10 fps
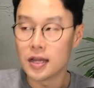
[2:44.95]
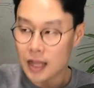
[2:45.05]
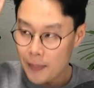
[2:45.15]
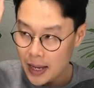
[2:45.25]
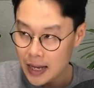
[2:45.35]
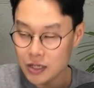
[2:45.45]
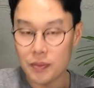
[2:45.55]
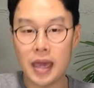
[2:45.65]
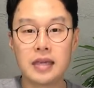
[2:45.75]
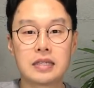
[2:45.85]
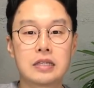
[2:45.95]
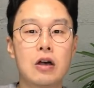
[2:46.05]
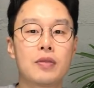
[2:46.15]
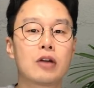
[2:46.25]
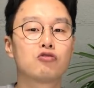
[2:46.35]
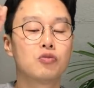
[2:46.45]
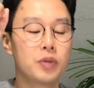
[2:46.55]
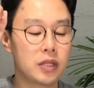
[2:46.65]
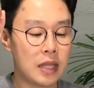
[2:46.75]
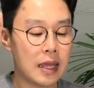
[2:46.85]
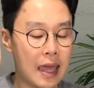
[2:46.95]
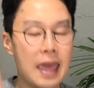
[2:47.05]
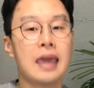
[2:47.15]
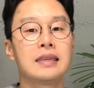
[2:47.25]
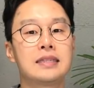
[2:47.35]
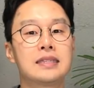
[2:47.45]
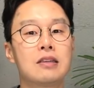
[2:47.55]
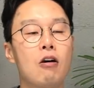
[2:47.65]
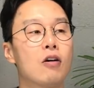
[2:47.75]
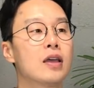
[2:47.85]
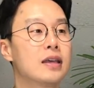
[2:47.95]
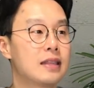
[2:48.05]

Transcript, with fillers: 나 백화점에 있어. 나 국민은행에 있어.